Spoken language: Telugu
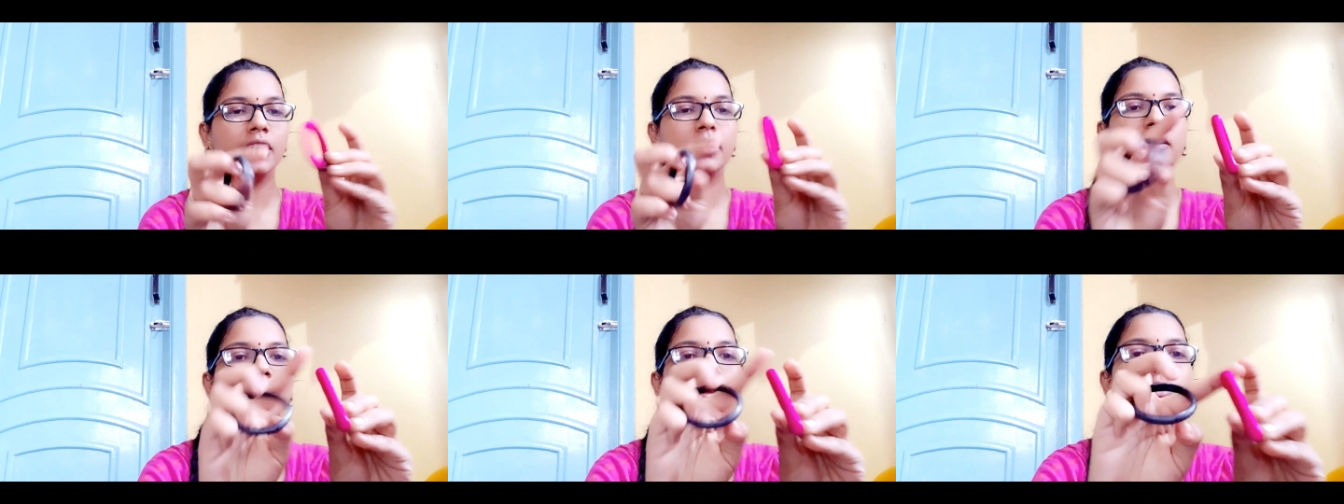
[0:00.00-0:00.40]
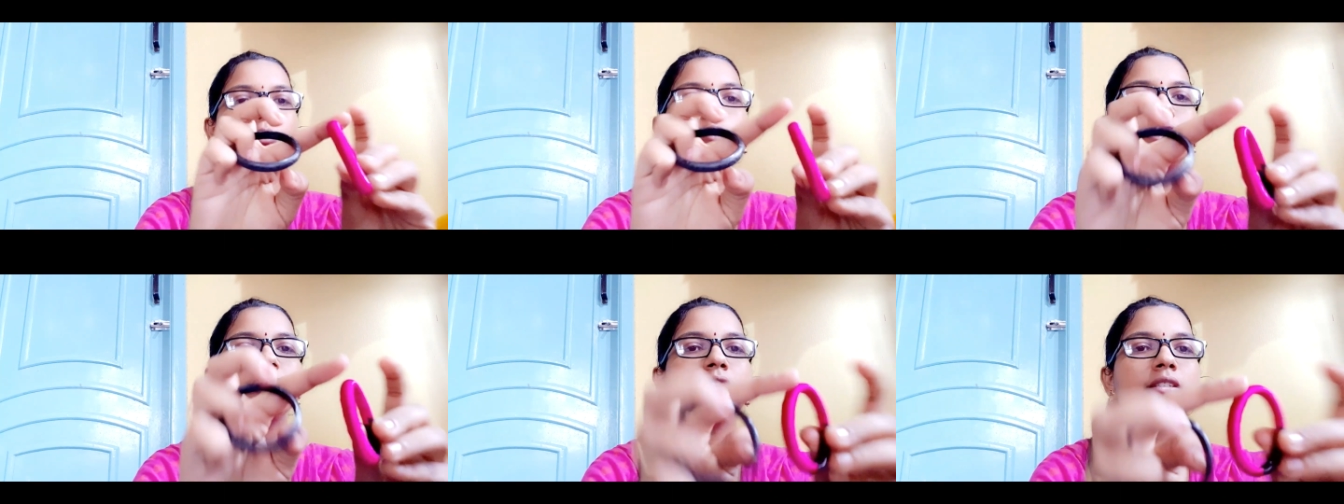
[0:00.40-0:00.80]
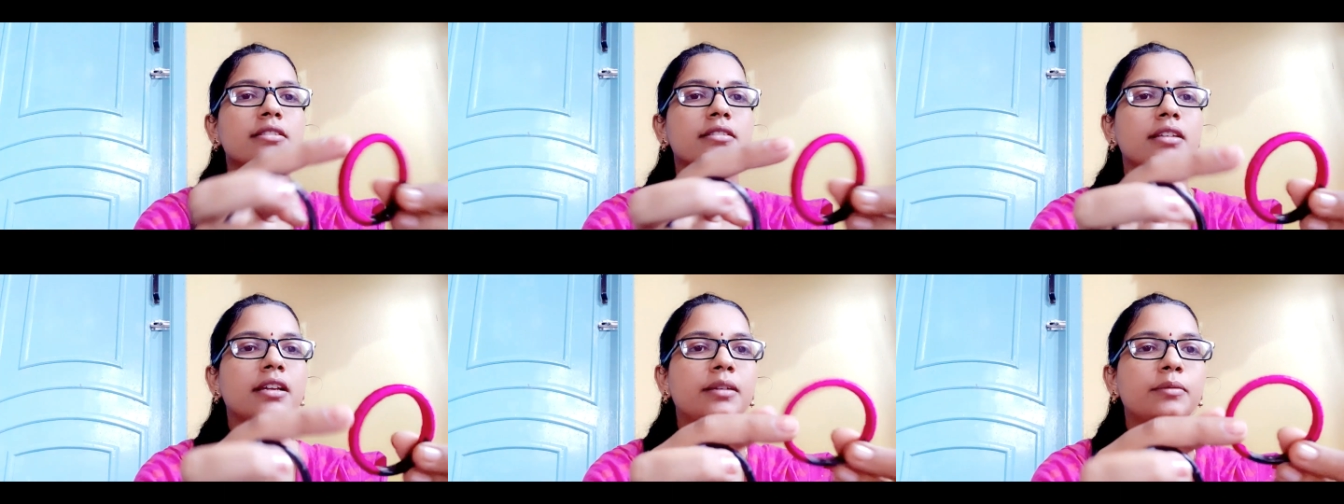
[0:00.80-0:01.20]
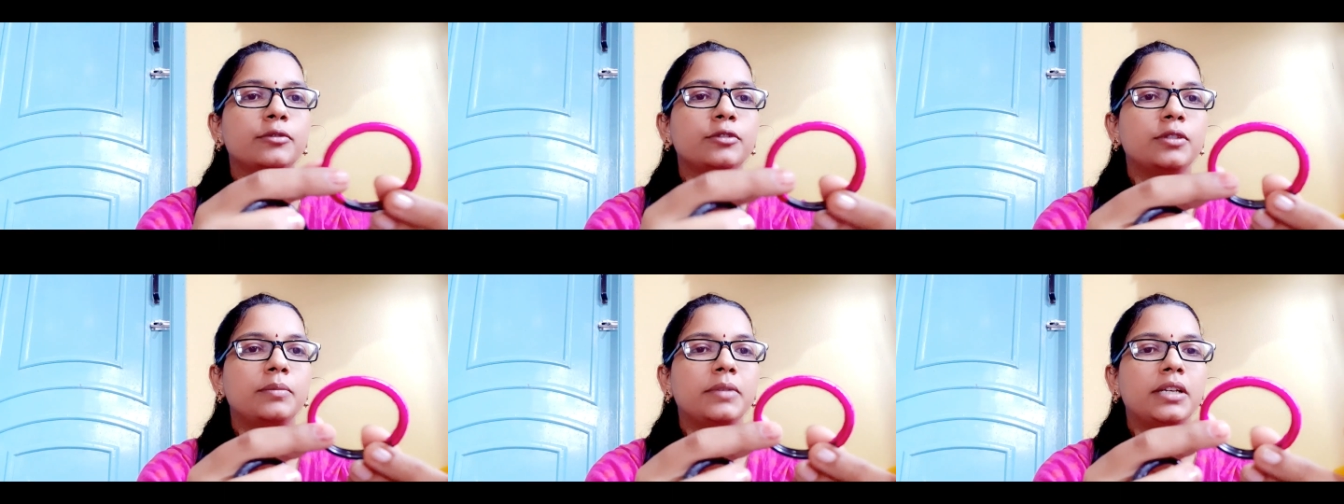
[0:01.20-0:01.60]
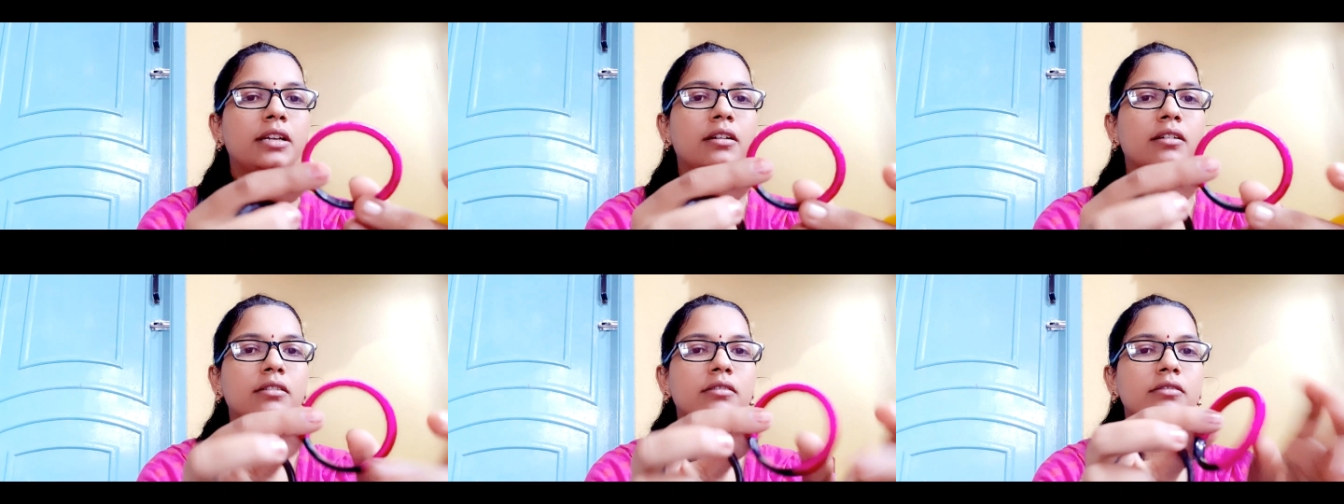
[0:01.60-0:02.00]
ఇట్లా రోల్ చేసేసేయండి మొత్తం
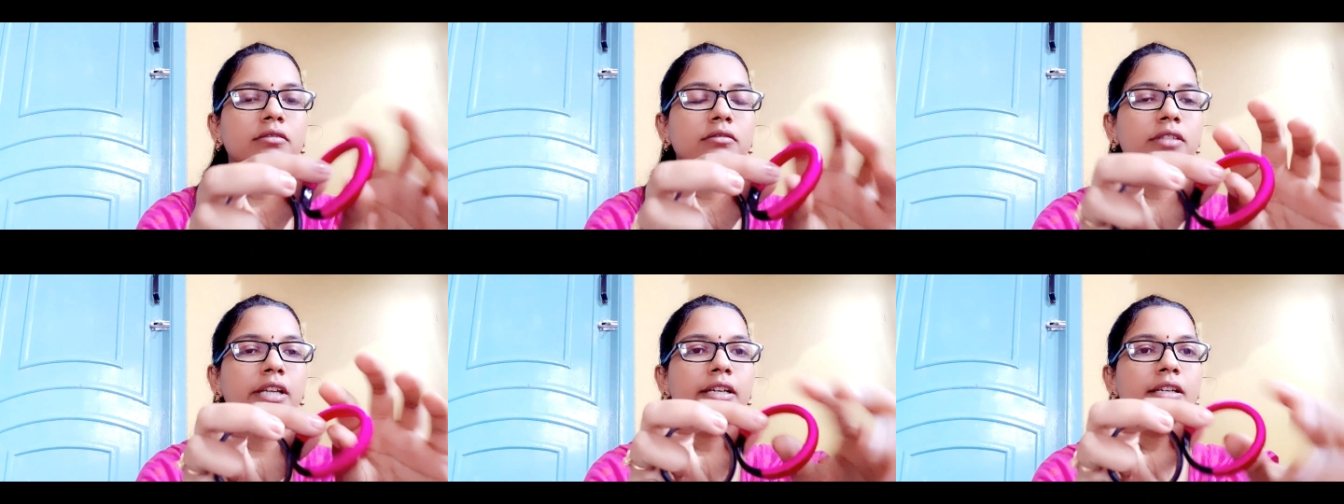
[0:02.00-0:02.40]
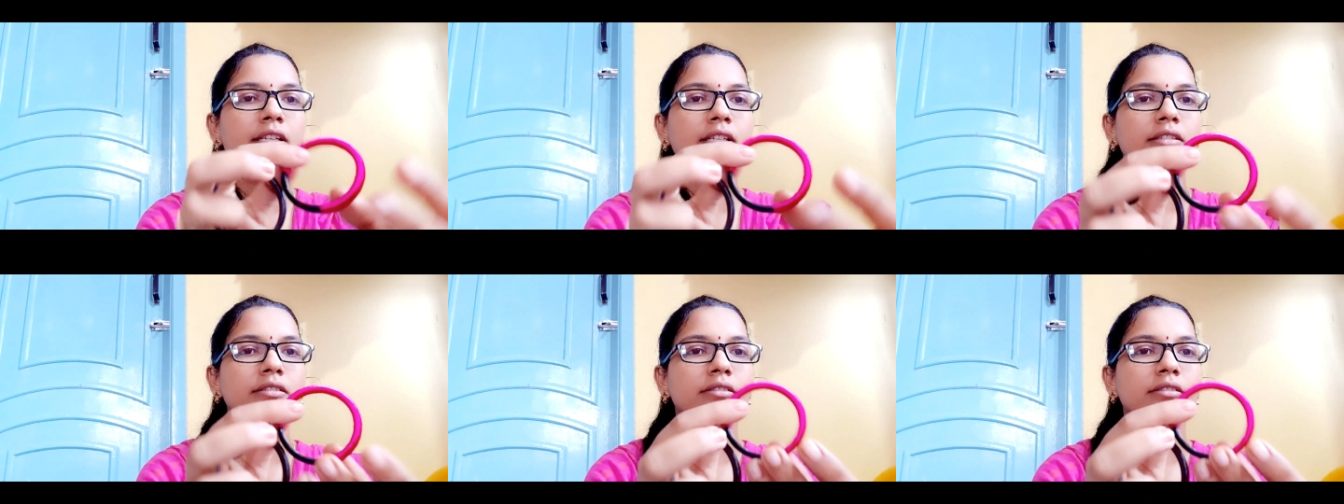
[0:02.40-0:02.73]
ఇట్లా థ్రెడ్ని